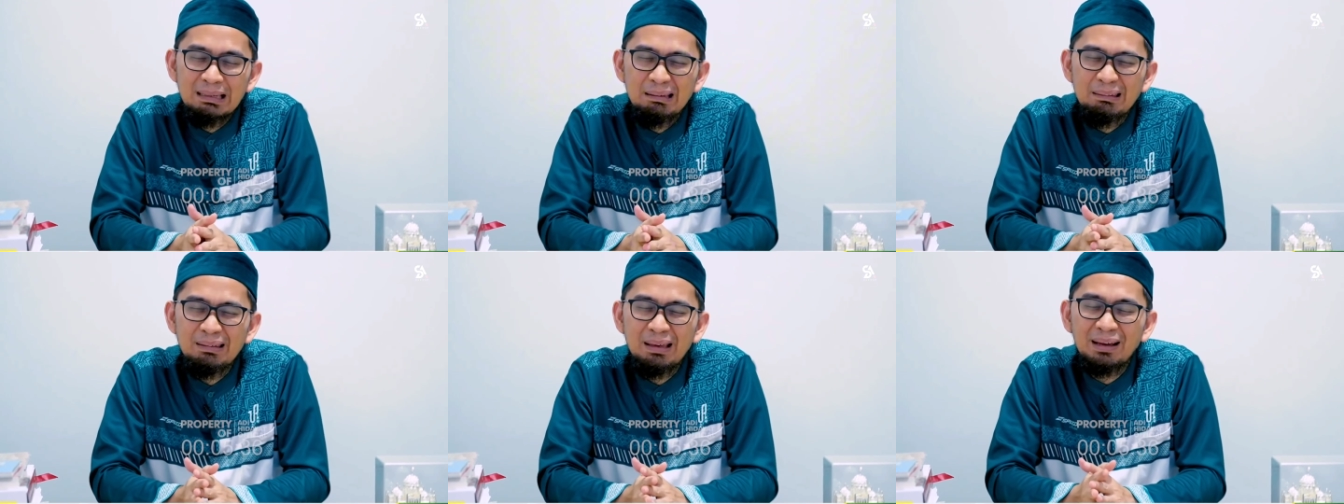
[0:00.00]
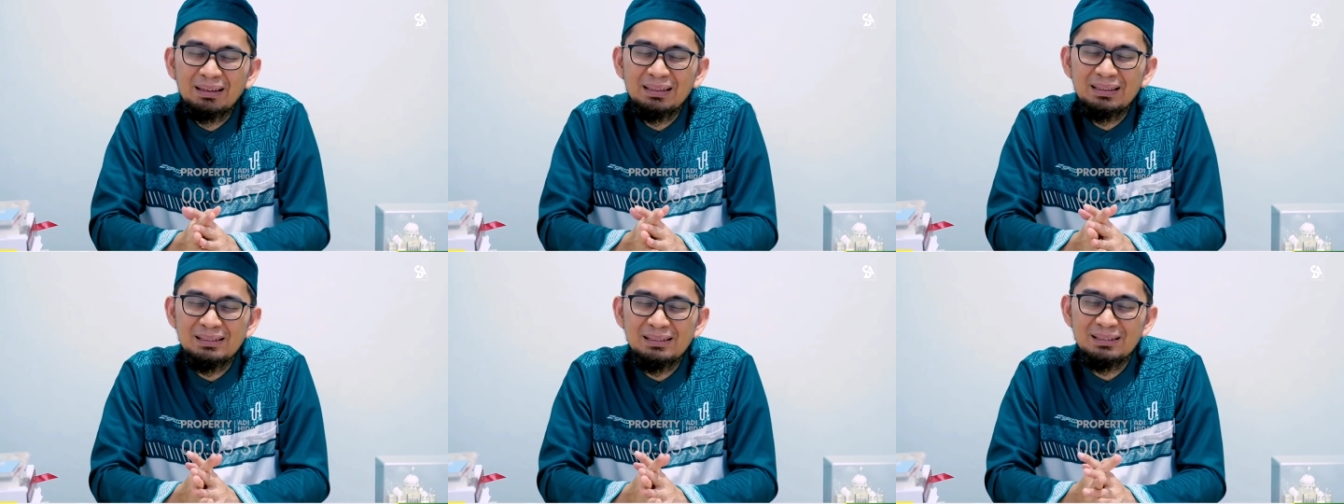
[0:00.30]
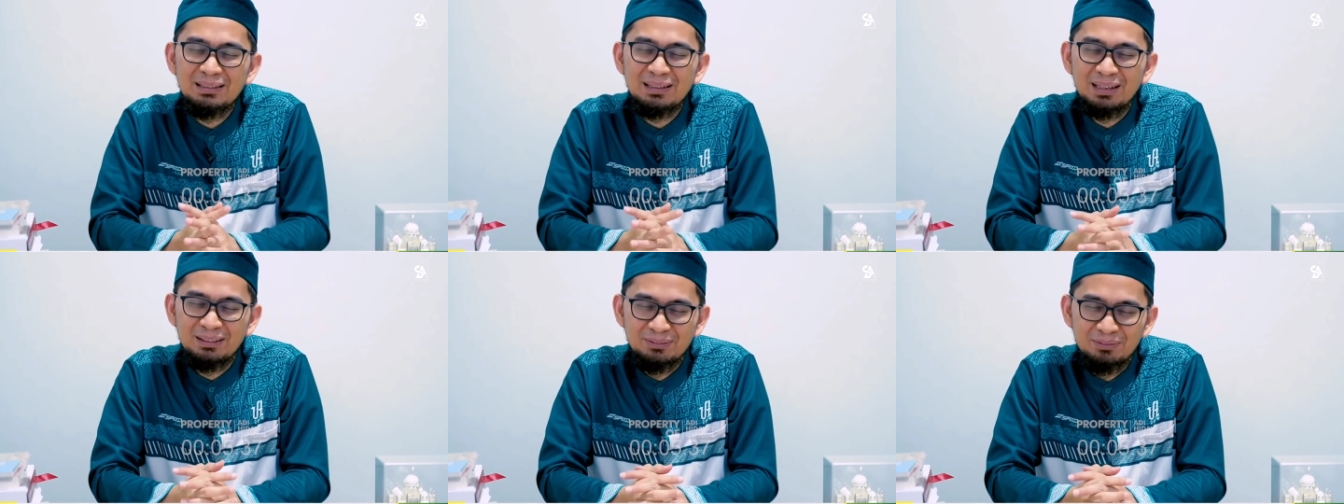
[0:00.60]

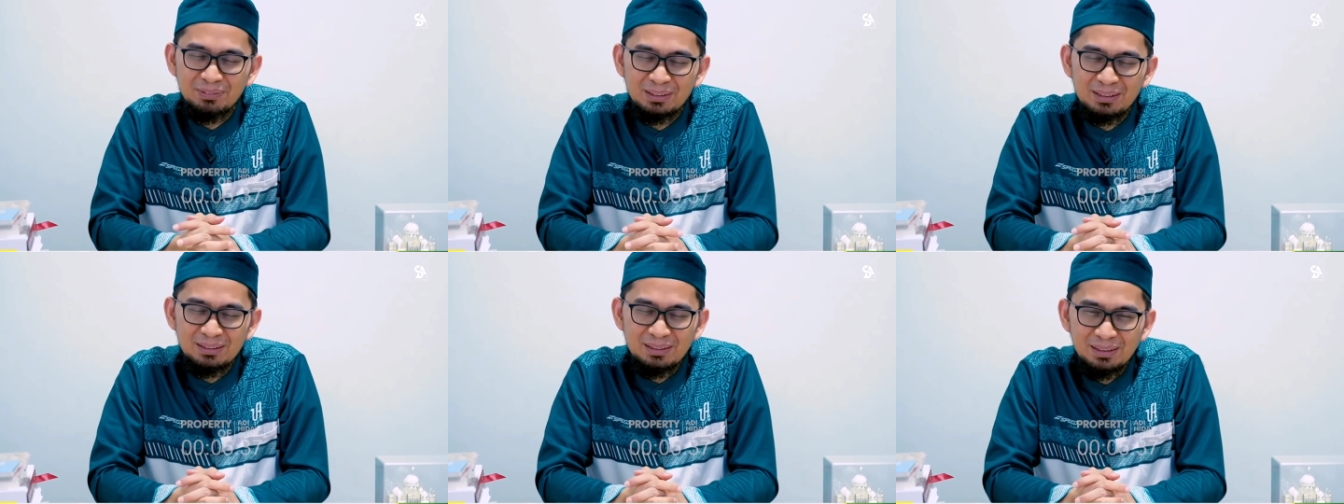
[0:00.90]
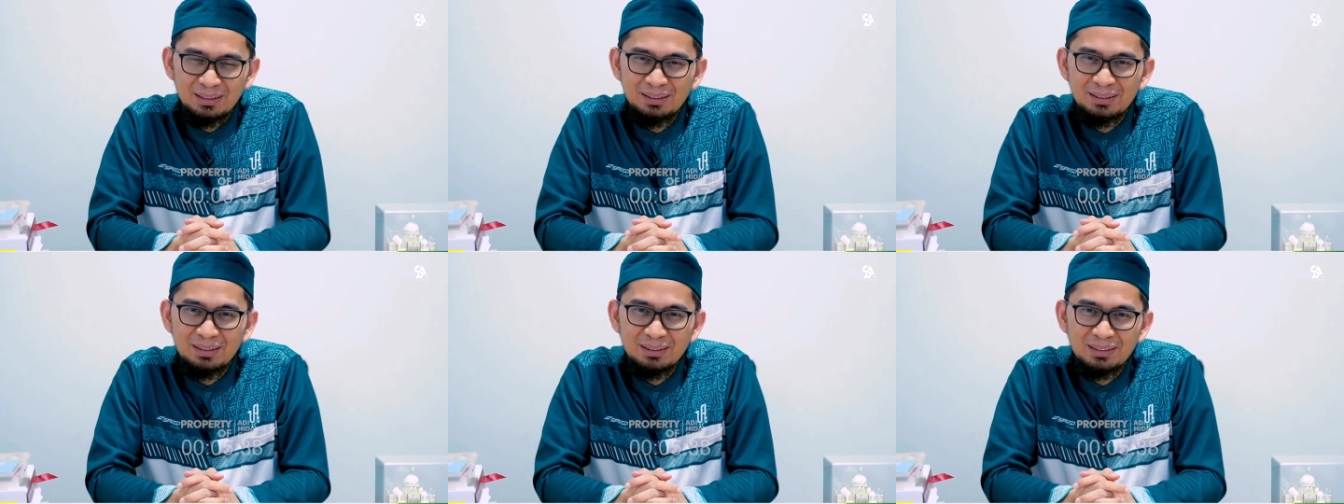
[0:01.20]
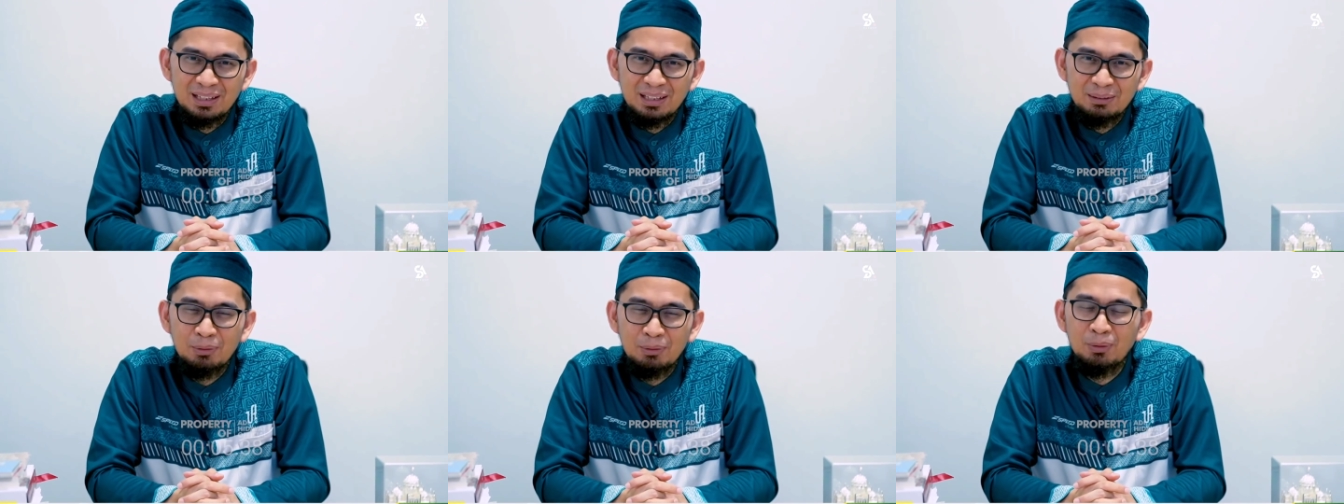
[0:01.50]
yakinkan pada diri
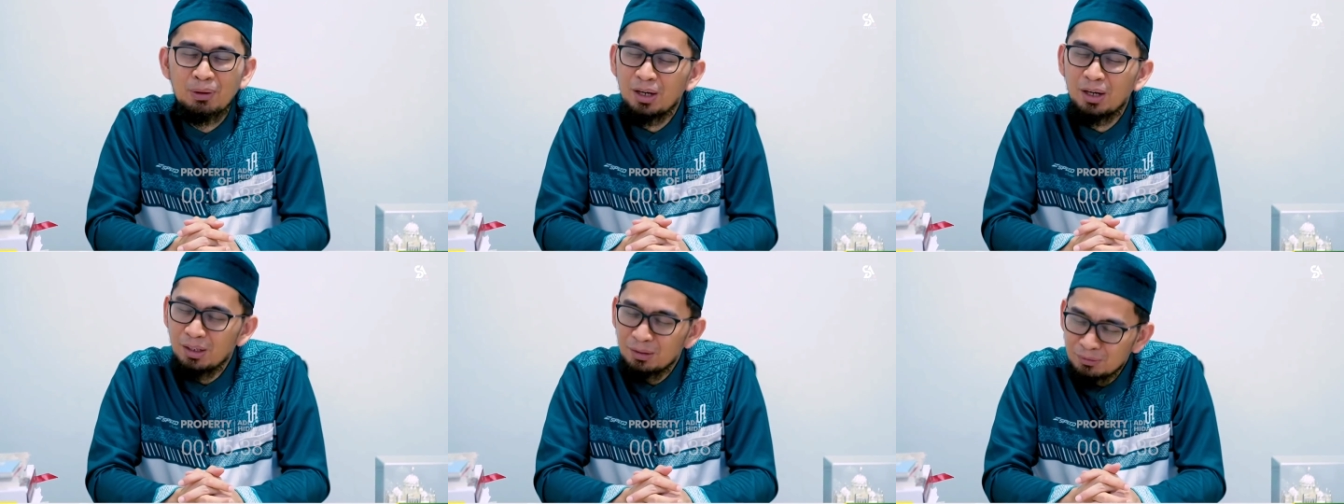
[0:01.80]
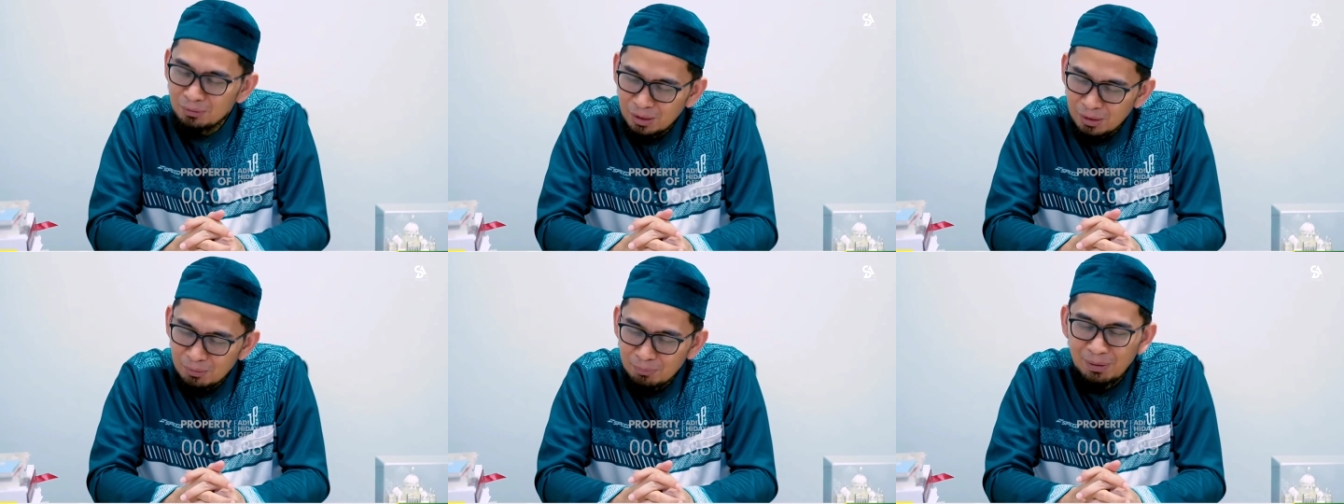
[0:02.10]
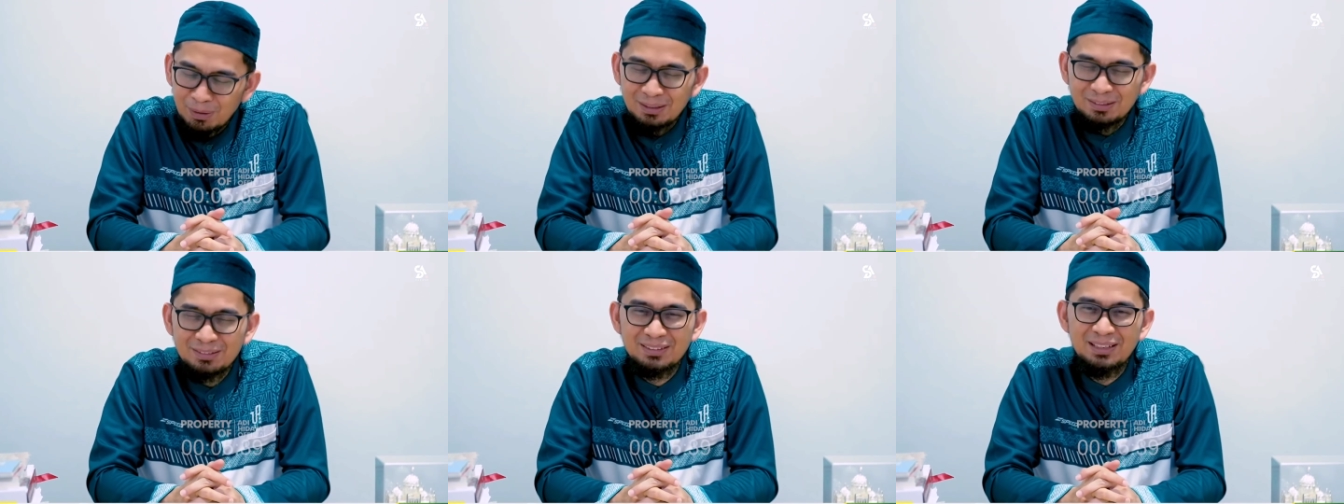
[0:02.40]
kita bahwa Allah
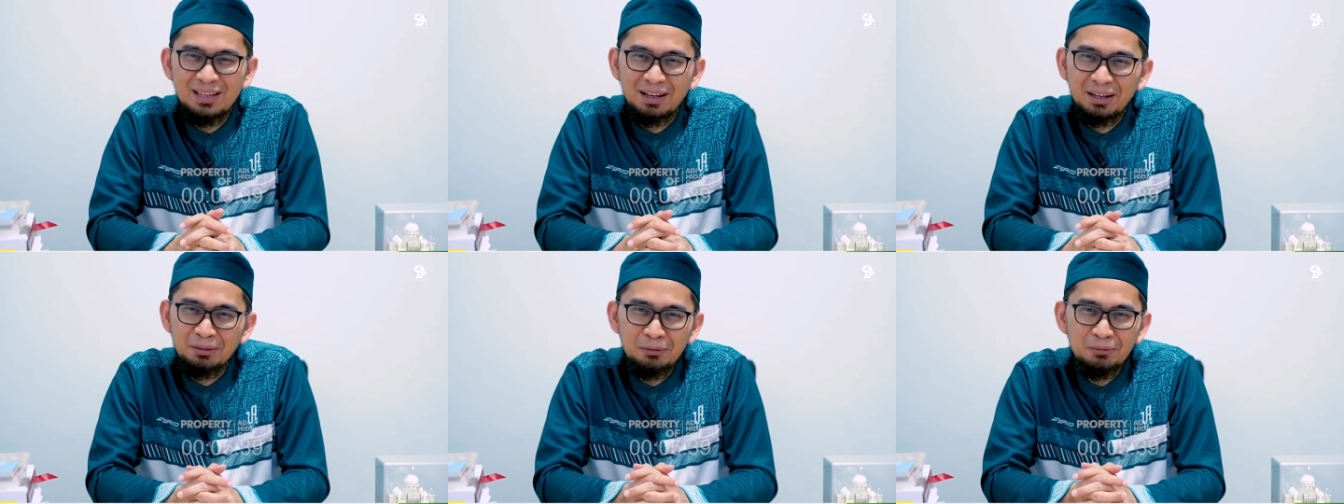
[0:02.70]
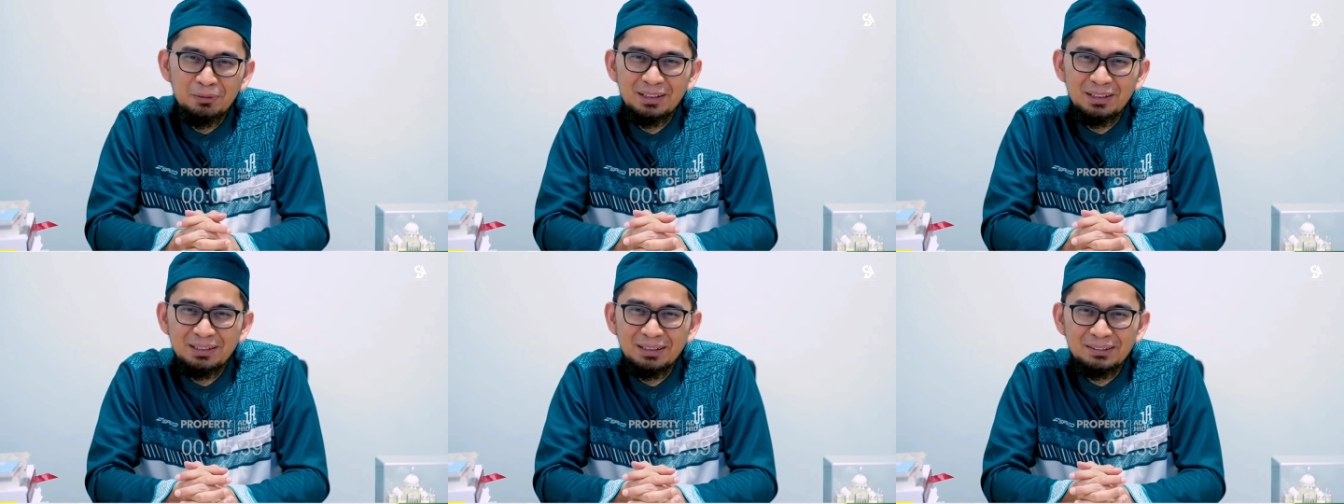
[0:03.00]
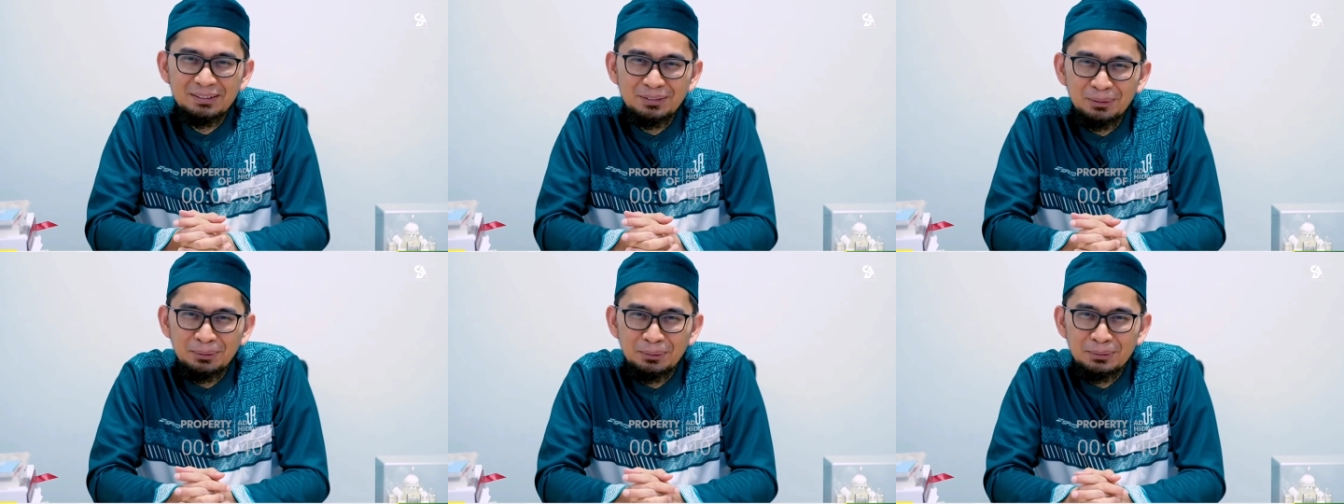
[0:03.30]
pasti akan memberikan
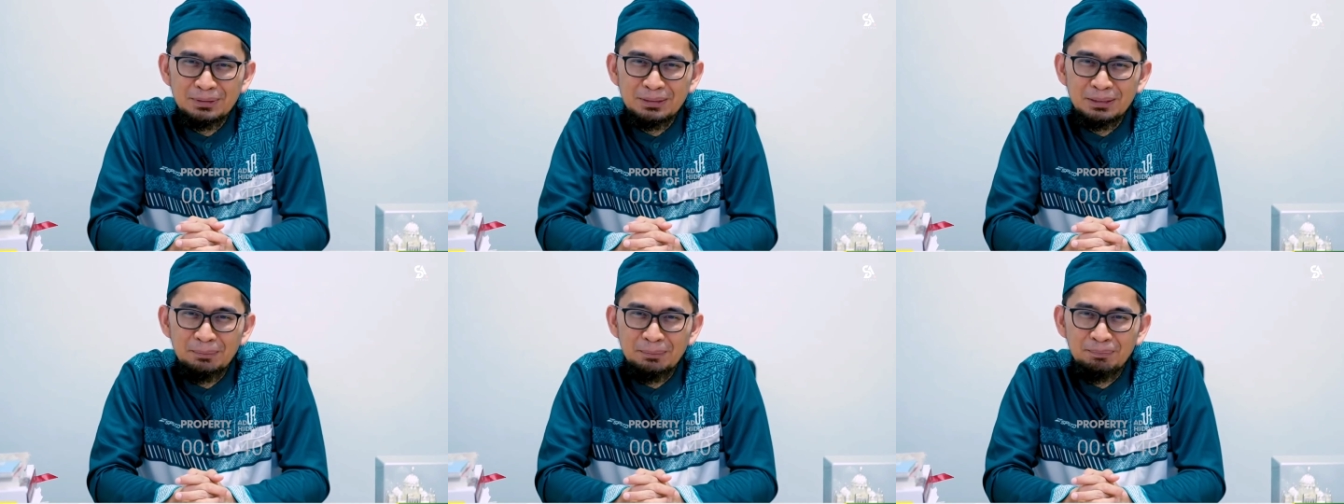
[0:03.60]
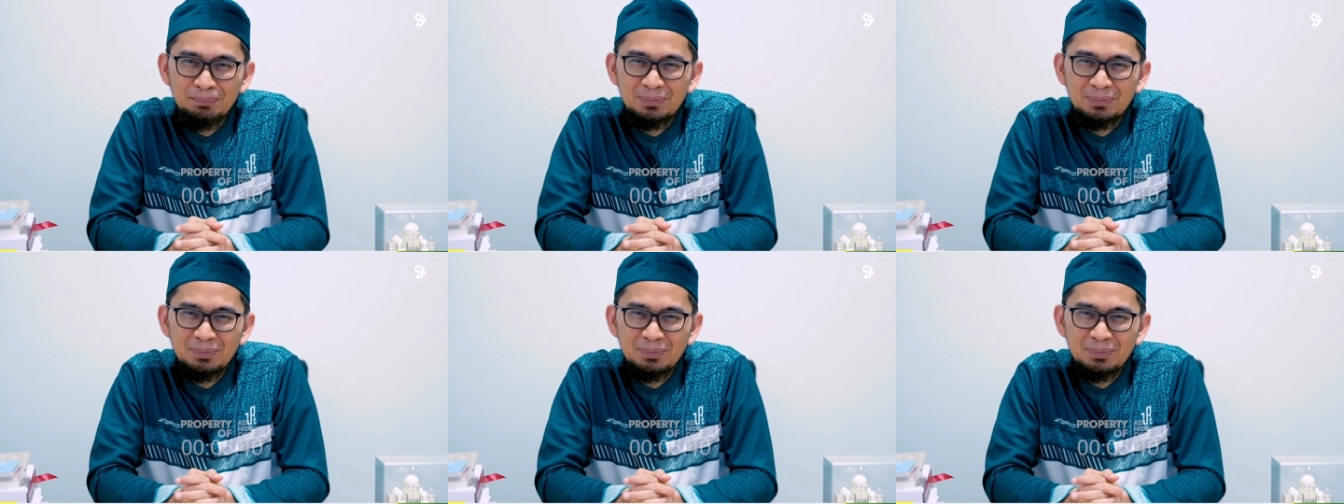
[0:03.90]
solusi.